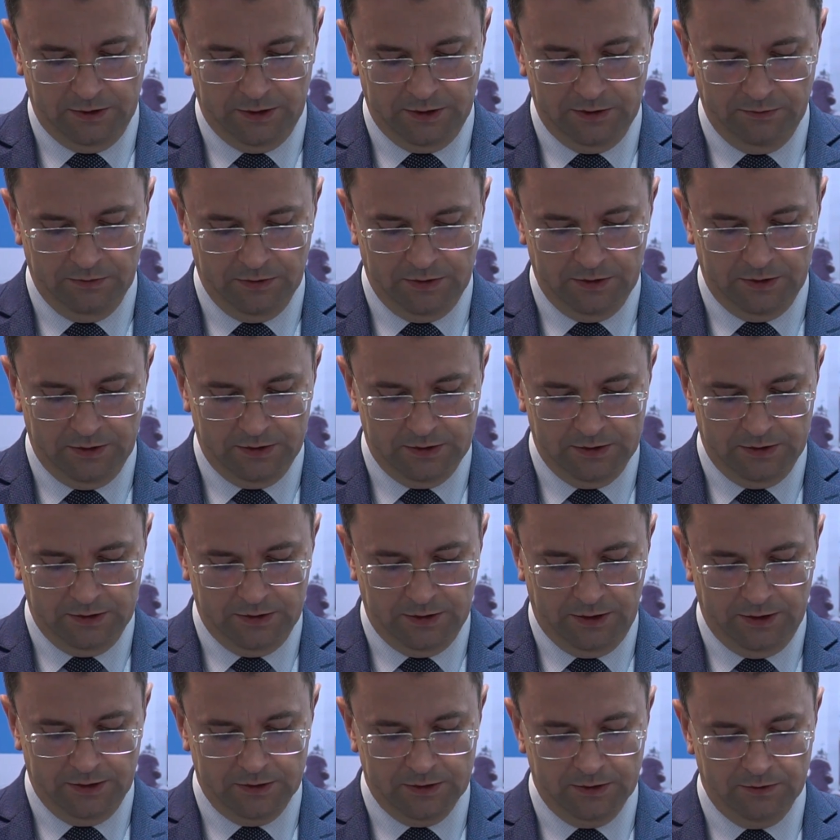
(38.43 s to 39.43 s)
на
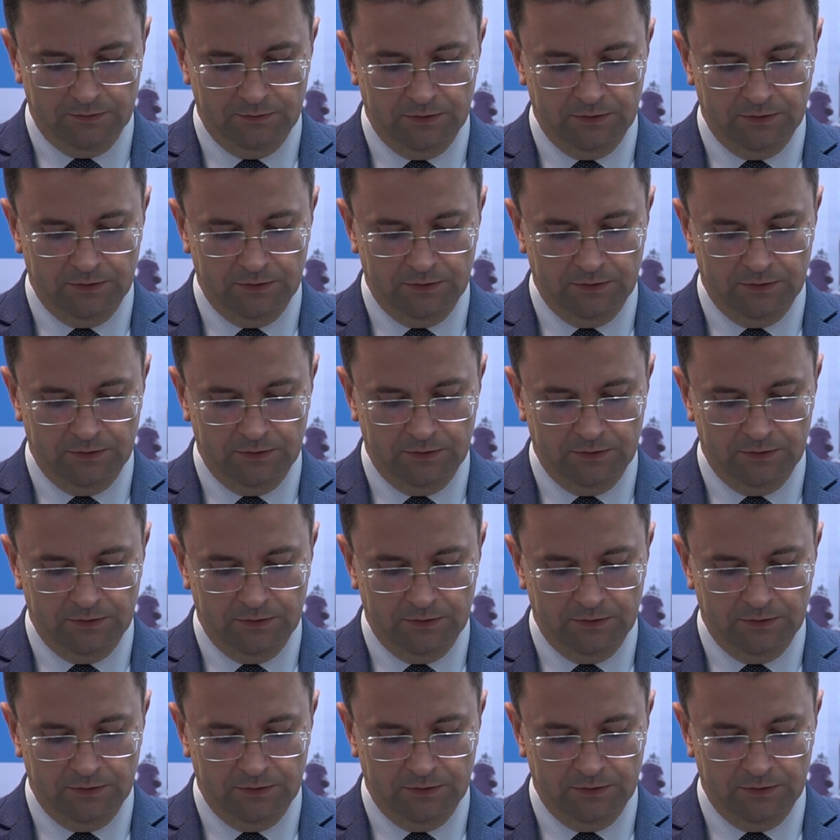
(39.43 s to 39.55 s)
19.30